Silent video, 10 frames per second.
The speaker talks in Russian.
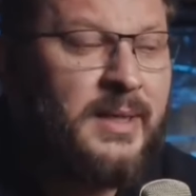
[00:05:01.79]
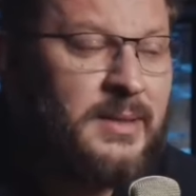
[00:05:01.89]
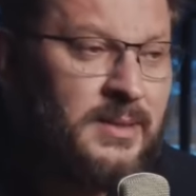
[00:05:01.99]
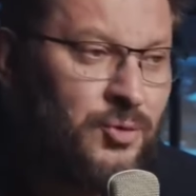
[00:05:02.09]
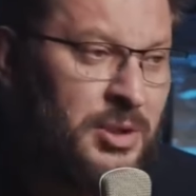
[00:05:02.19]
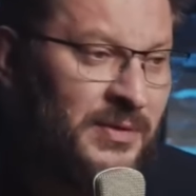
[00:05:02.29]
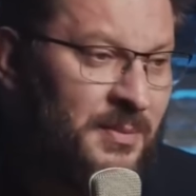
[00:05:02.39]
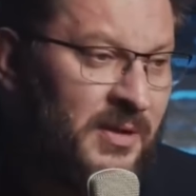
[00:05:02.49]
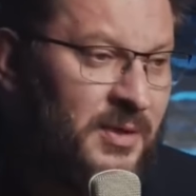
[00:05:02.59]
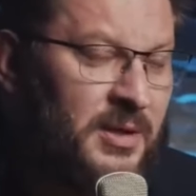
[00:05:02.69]
Если мужчина
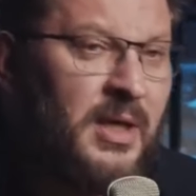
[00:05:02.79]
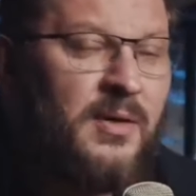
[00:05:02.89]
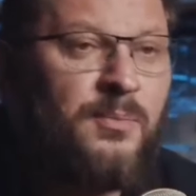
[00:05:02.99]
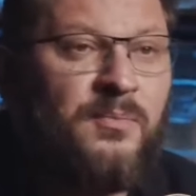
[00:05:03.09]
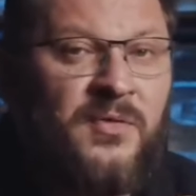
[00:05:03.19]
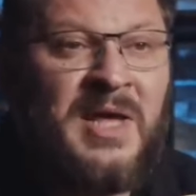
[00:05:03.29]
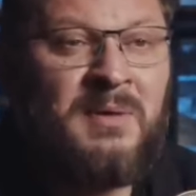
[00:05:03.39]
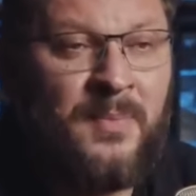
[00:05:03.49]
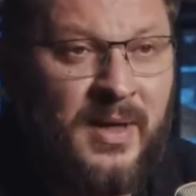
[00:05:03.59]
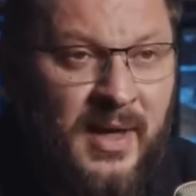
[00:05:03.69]
вам говорит,
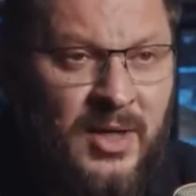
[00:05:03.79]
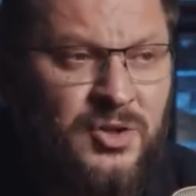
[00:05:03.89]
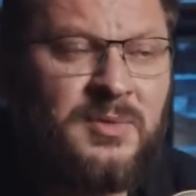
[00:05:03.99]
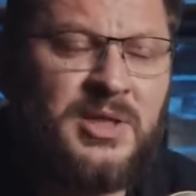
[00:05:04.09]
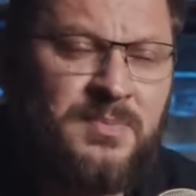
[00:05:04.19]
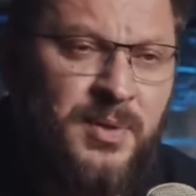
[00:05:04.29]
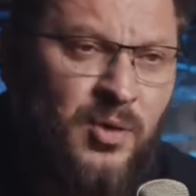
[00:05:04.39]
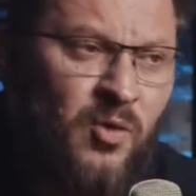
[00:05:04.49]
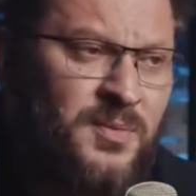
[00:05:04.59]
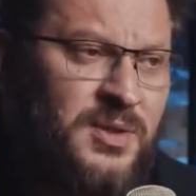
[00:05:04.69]
время покажет,
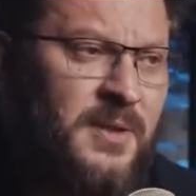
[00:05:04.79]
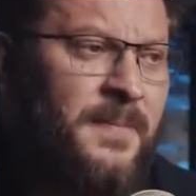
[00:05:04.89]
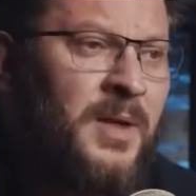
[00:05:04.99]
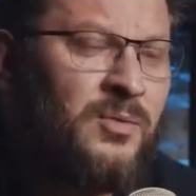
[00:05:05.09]
разберемся,